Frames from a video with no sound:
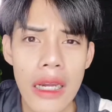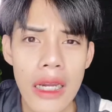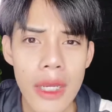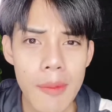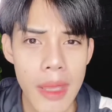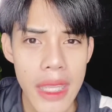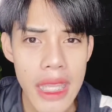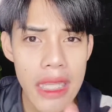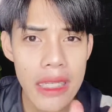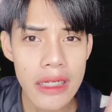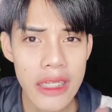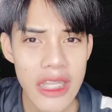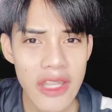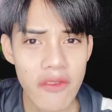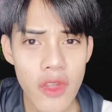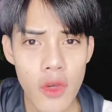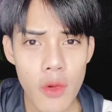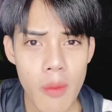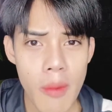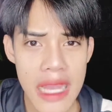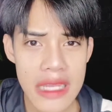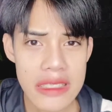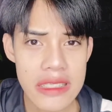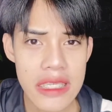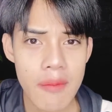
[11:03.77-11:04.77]
ไปเห็นรีวิว
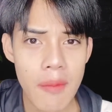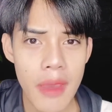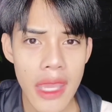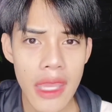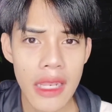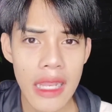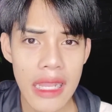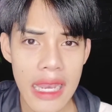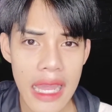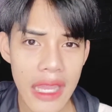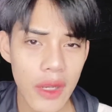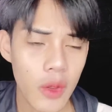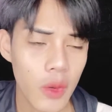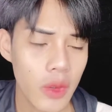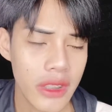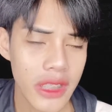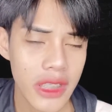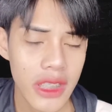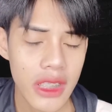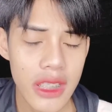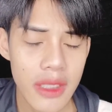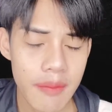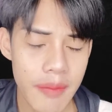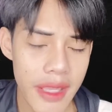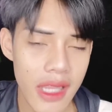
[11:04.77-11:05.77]
มาใช่ไหมหลายๆคนที่เค
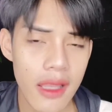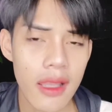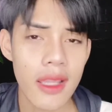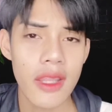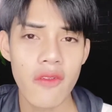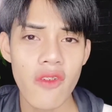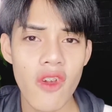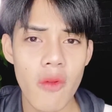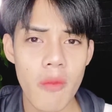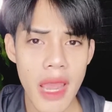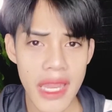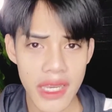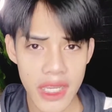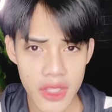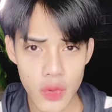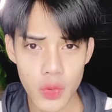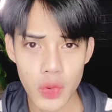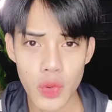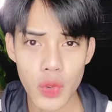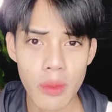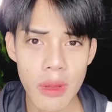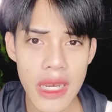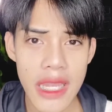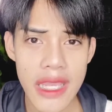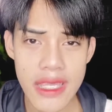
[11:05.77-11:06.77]
ยไปเห็นรีวิวมาใน
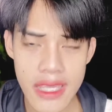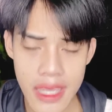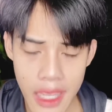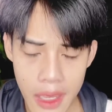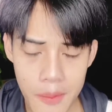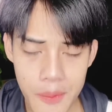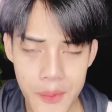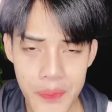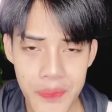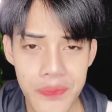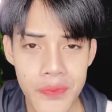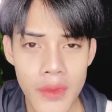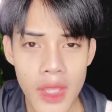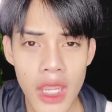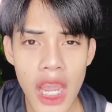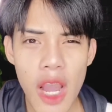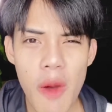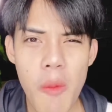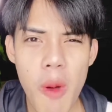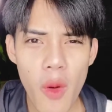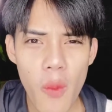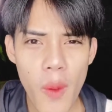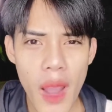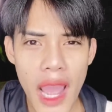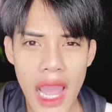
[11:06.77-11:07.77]
YouTube อะไรอย่างเงี้ยเขาบอ
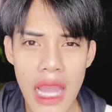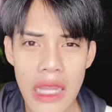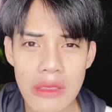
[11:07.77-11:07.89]
กว่า